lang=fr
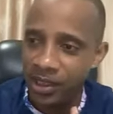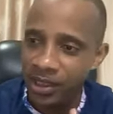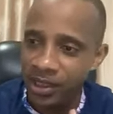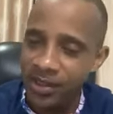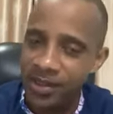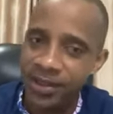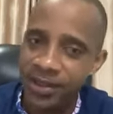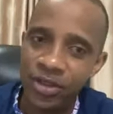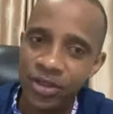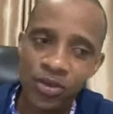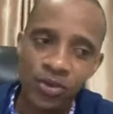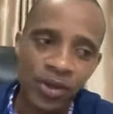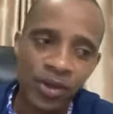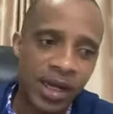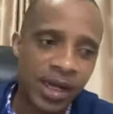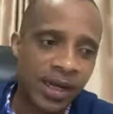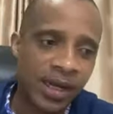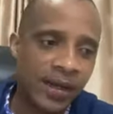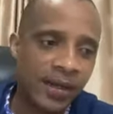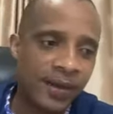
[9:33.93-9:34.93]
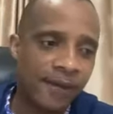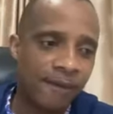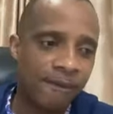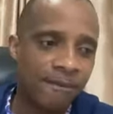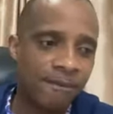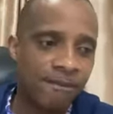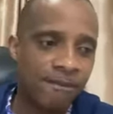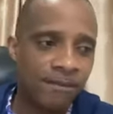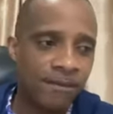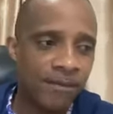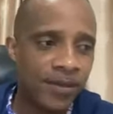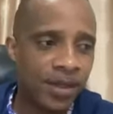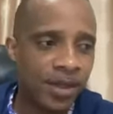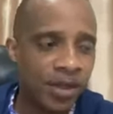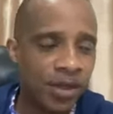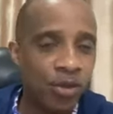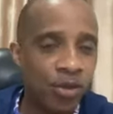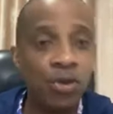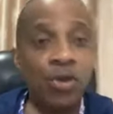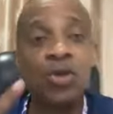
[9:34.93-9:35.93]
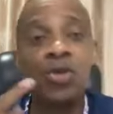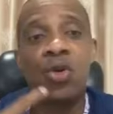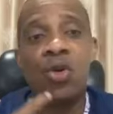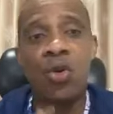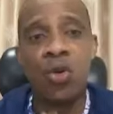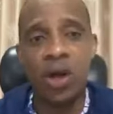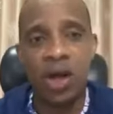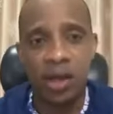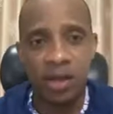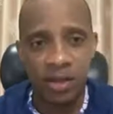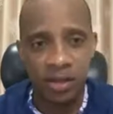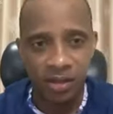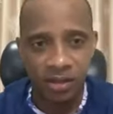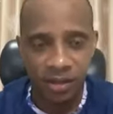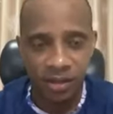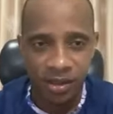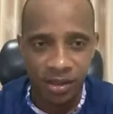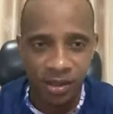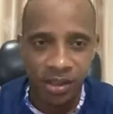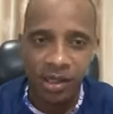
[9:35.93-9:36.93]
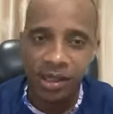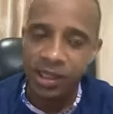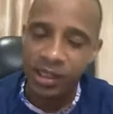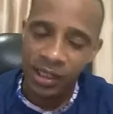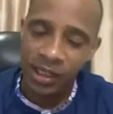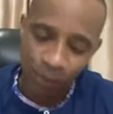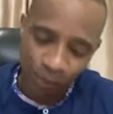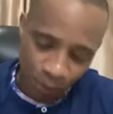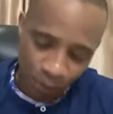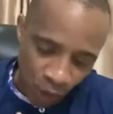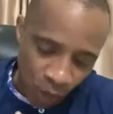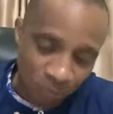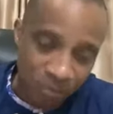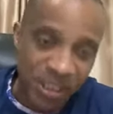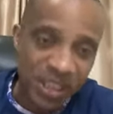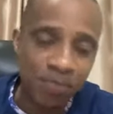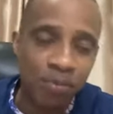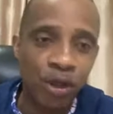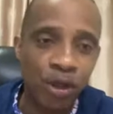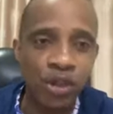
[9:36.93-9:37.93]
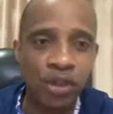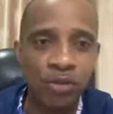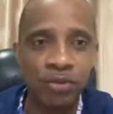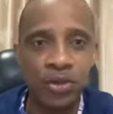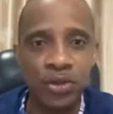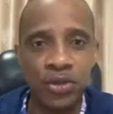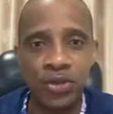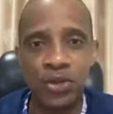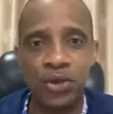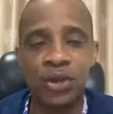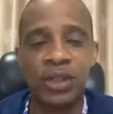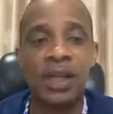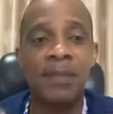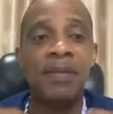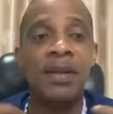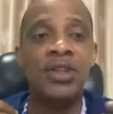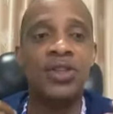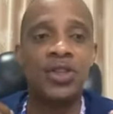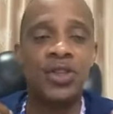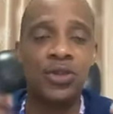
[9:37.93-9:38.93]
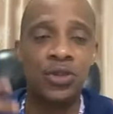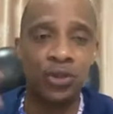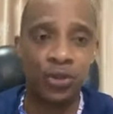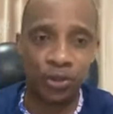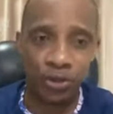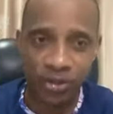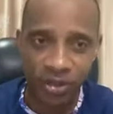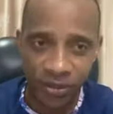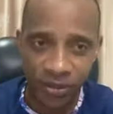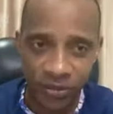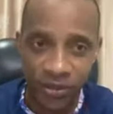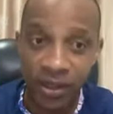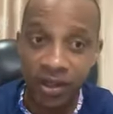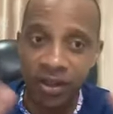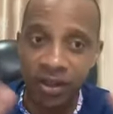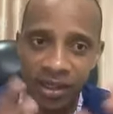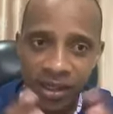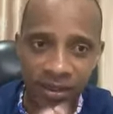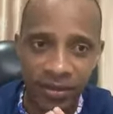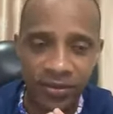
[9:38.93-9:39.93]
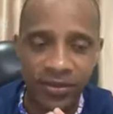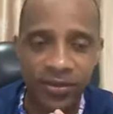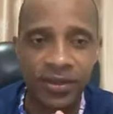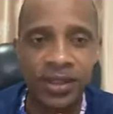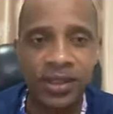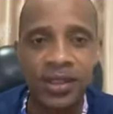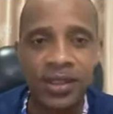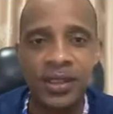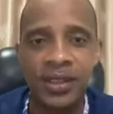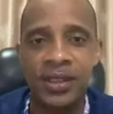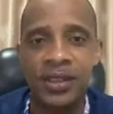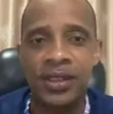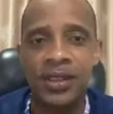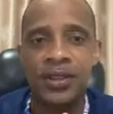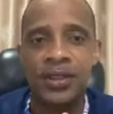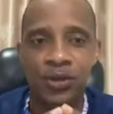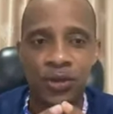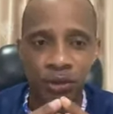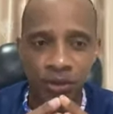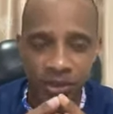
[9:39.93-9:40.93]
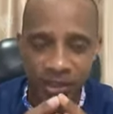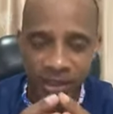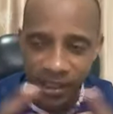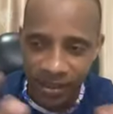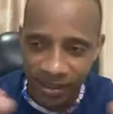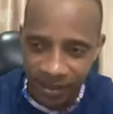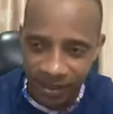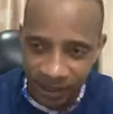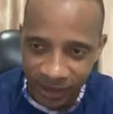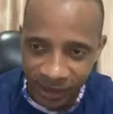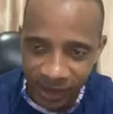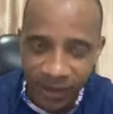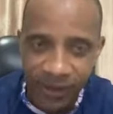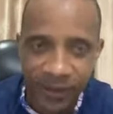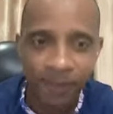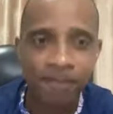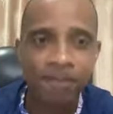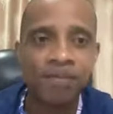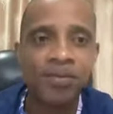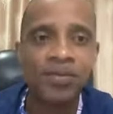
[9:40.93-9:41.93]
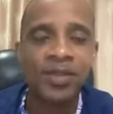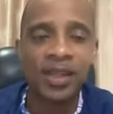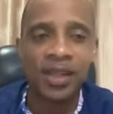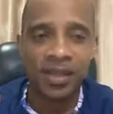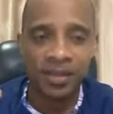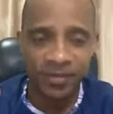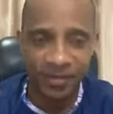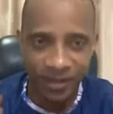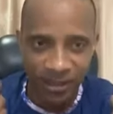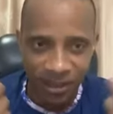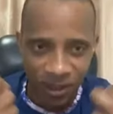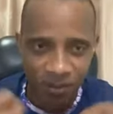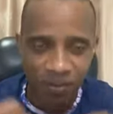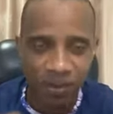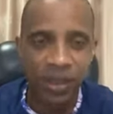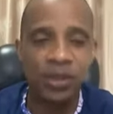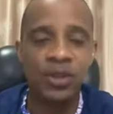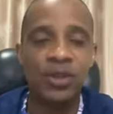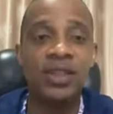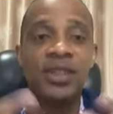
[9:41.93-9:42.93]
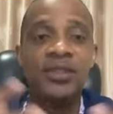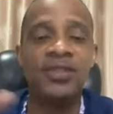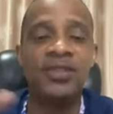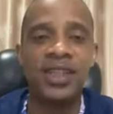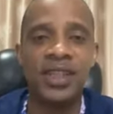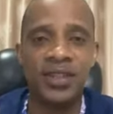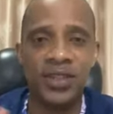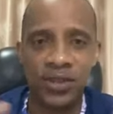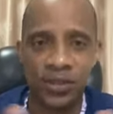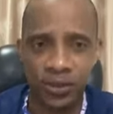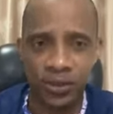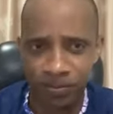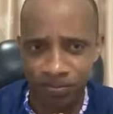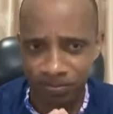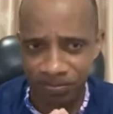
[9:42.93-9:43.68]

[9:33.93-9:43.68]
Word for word: Si tu as une croix et puis le petit bonhomme dessus qu'on appelle Jésus crucifié, enlève. Tu risques d'attirer l'esprit de divination.